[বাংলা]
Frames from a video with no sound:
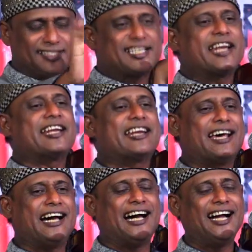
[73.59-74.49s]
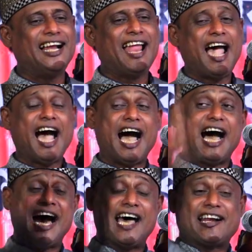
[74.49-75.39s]
জানে না
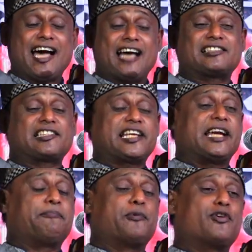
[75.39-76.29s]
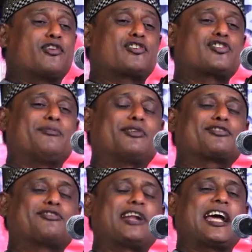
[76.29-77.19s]
আর আজ থেকে পনেরোশো
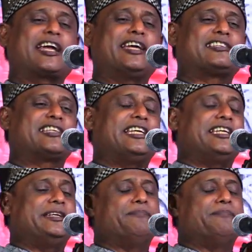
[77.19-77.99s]
বছর আগে যেই